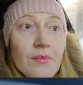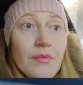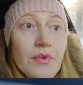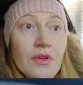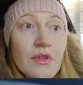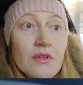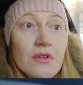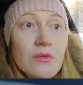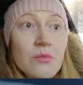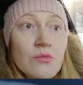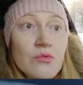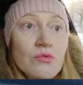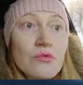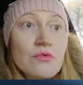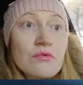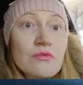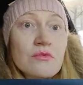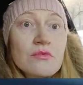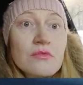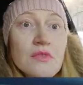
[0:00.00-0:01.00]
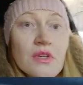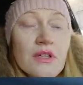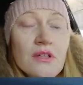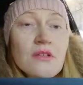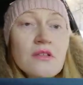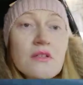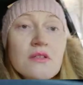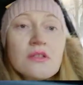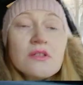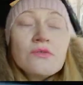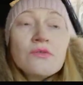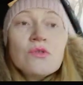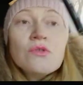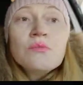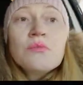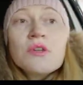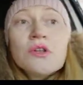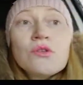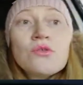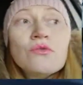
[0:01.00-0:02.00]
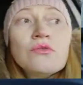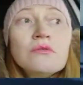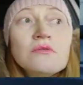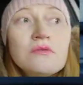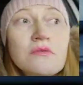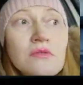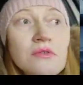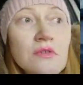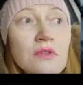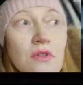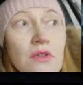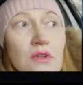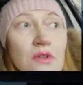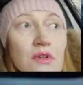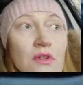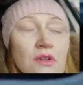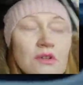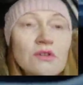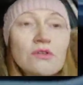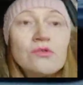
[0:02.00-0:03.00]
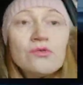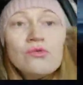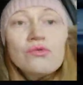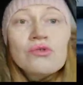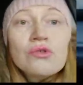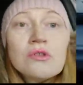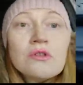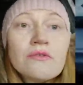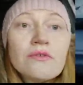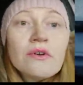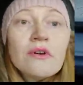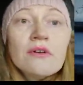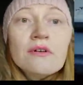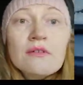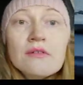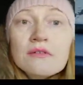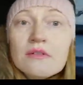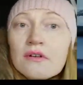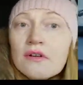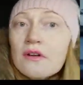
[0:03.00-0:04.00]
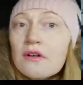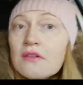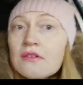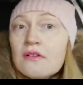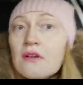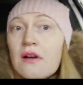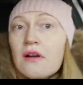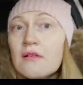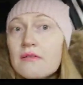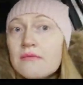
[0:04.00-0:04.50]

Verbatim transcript: Поэтому так и назовем район южного городка.